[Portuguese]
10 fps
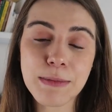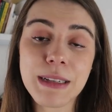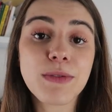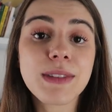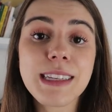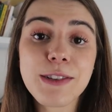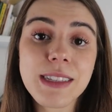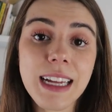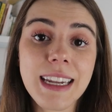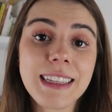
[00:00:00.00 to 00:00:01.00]
mas se vocês
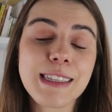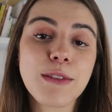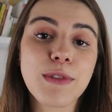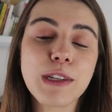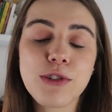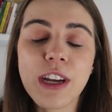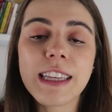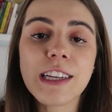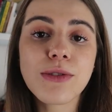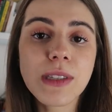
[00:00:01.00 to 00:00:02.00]
gostarem desse vídeo, já
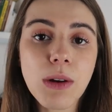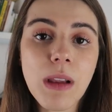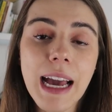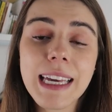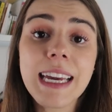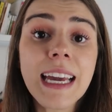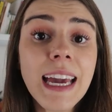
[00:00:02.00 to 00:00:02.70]
deixa o seu like